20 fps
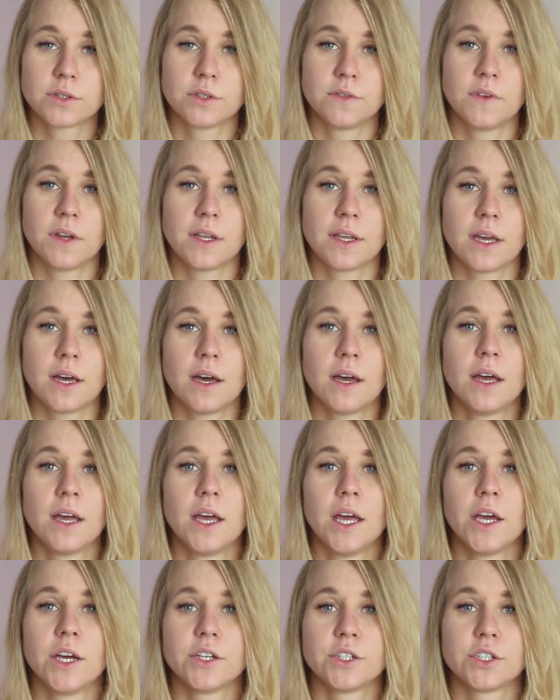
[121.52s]
odżywiania,
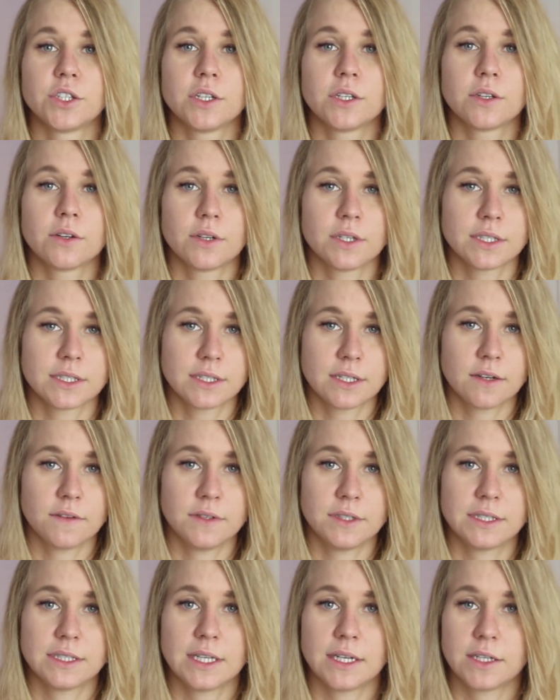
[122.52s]
czy to jest
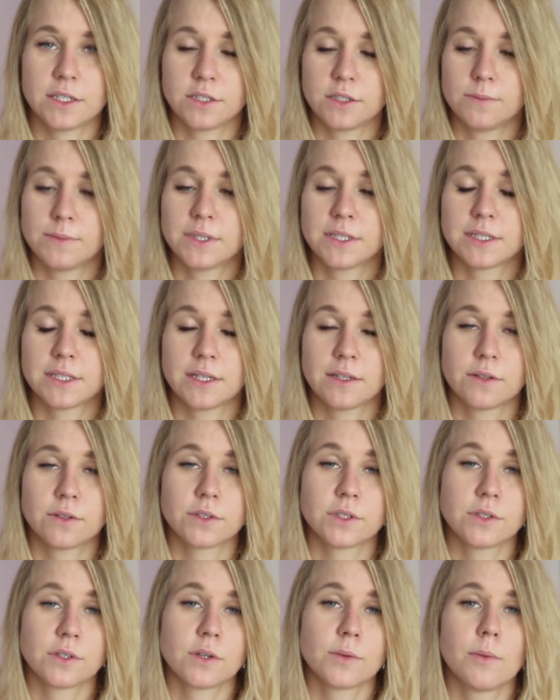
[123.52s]
nerwica, czy
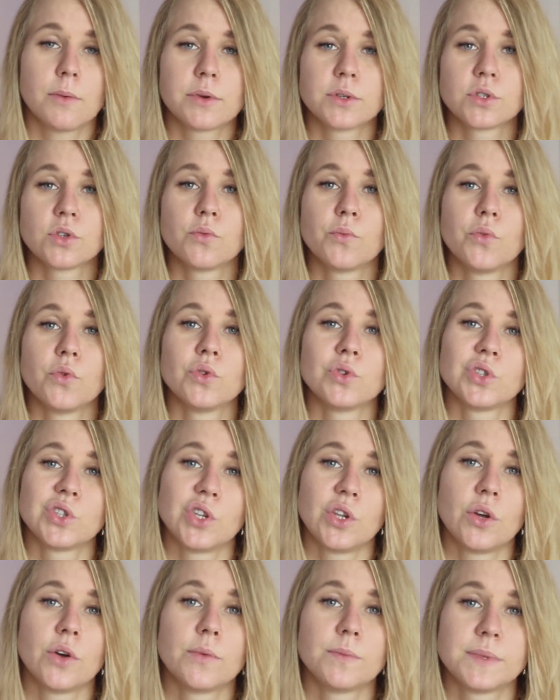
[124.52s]
bezsenność, no to po prostu pójść
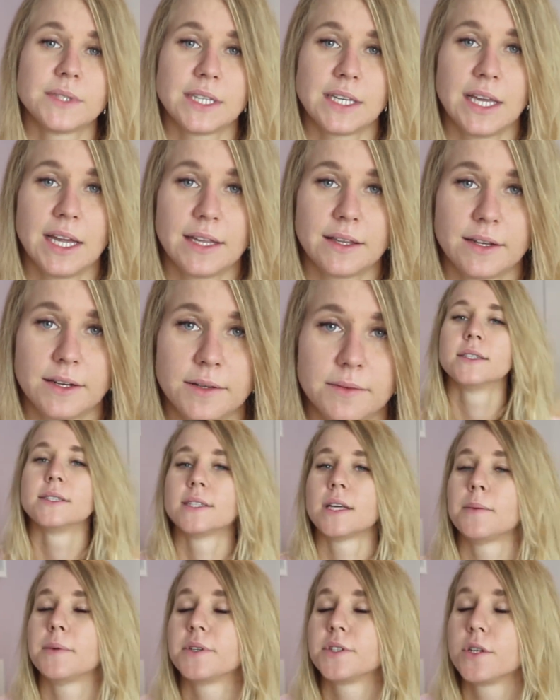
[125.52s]
do psychiatry.
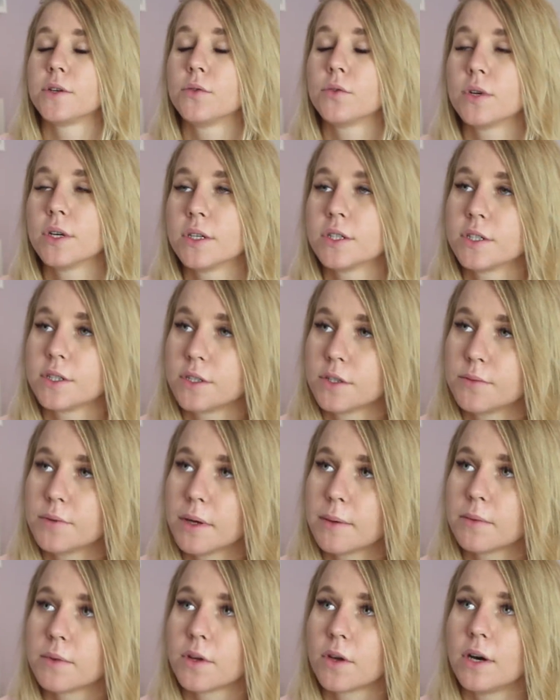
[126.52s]
Sama żałuję, że
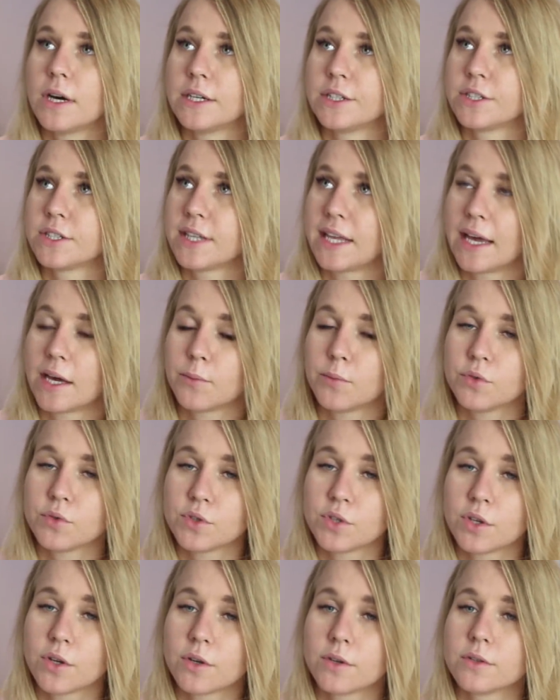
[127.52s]
zrobiłam to aż tak
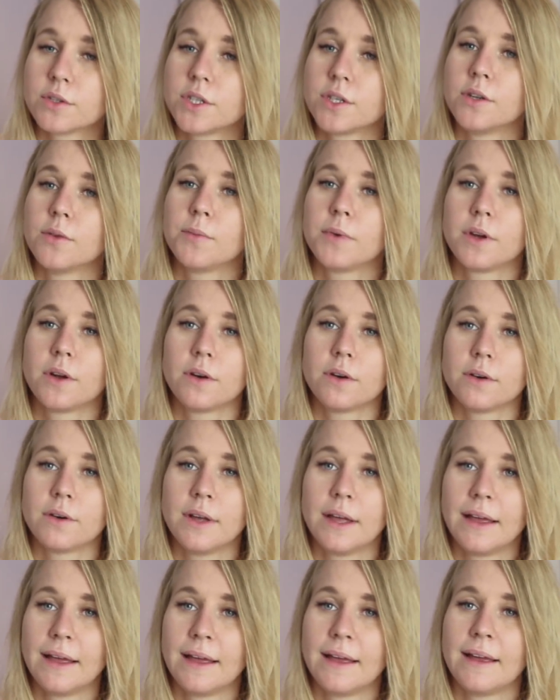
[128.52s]
późno, że dopiero
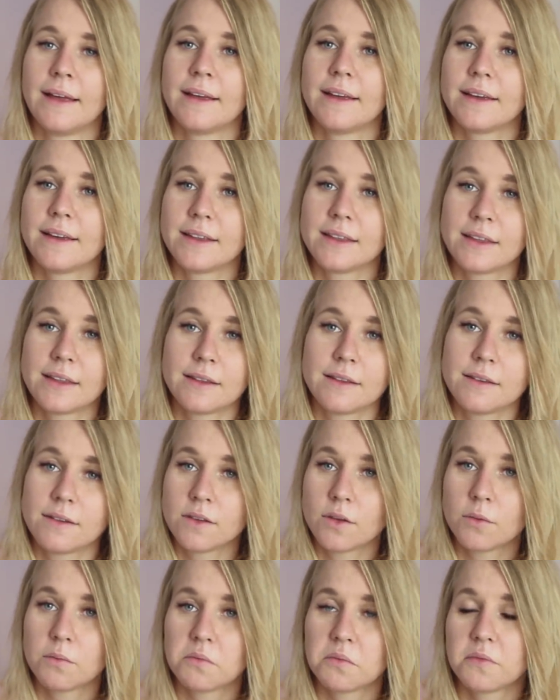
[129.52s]

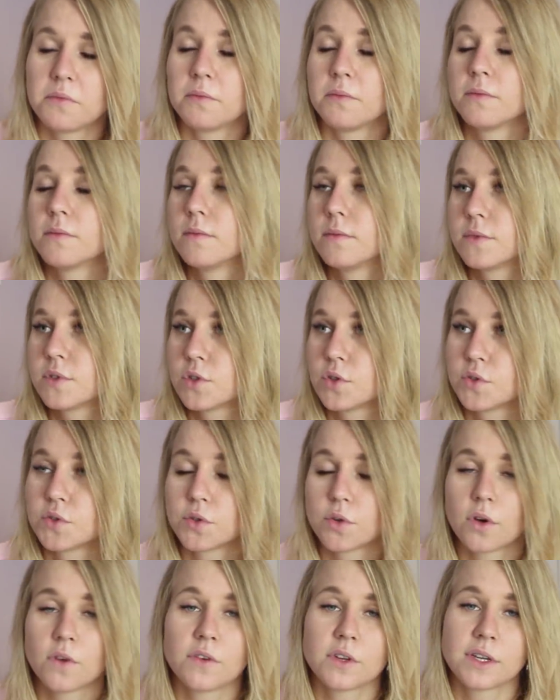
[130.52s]
no,
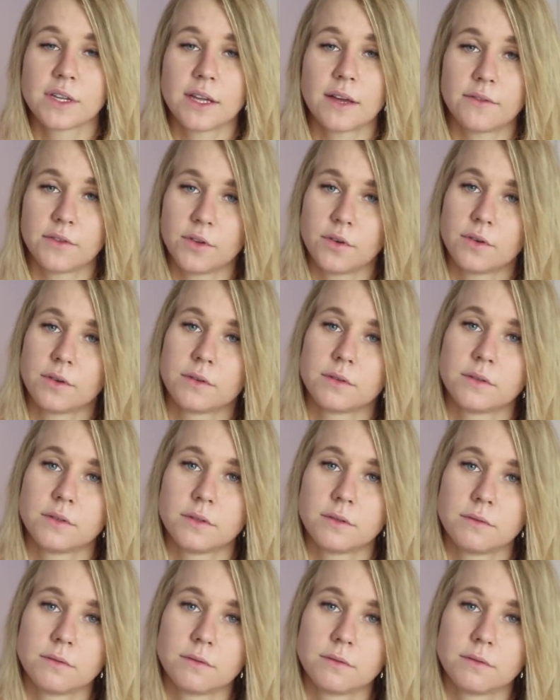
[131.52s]
stosunkowo niedawno